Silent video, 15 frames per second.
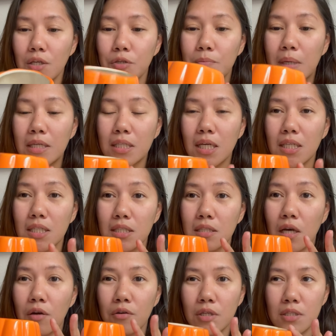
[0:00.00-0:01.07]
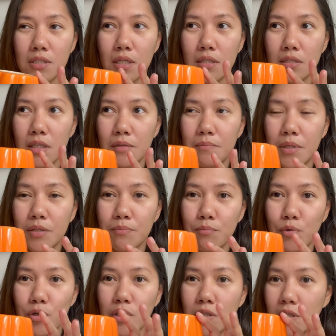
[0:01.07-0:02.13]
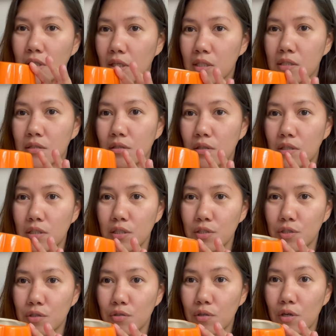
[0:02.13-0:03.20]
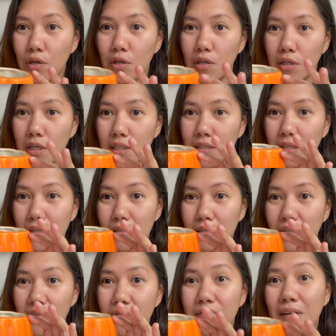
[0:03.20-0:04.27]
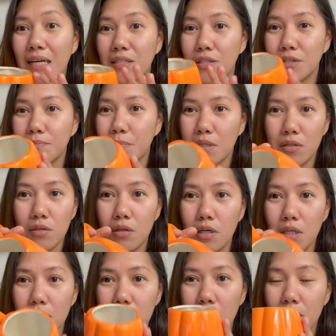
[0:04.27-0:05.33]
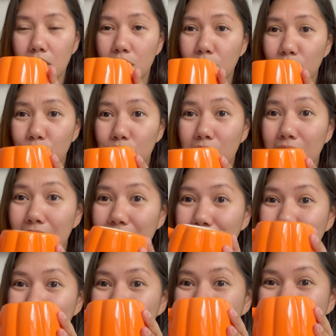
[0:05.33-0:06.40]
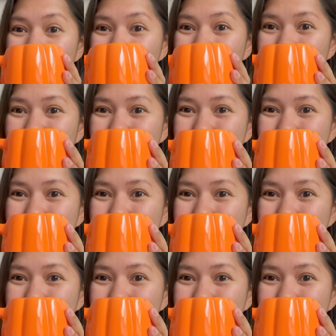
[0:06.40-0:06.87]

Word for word: Yung mga nakikita ko is a little bit more rust orange yung color and a little fatter. Pero, okay na rin. Cute na rin naman, ba diba?